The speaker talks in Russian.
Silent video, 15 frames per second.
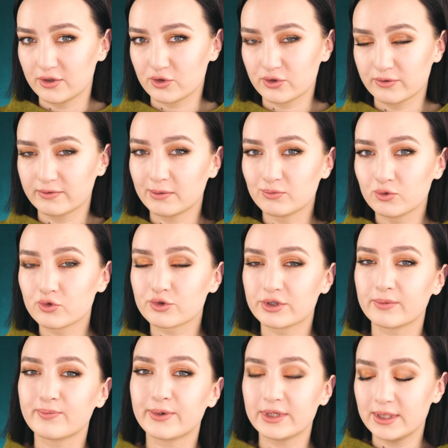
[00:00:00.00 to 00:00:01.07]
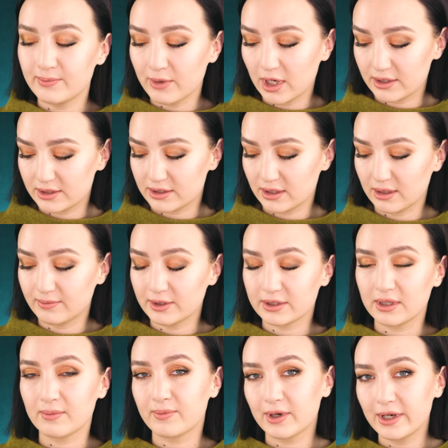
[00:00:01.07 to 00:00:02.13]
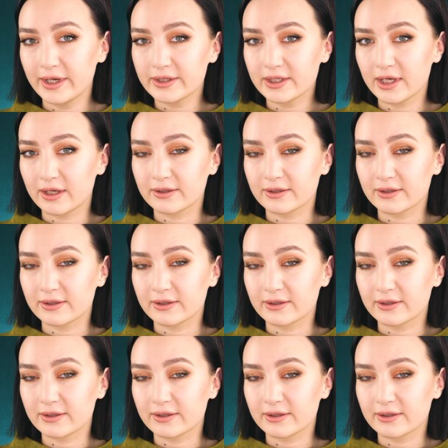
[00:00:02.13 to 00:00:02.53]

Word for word: что вам нужно понимать об этой палетке,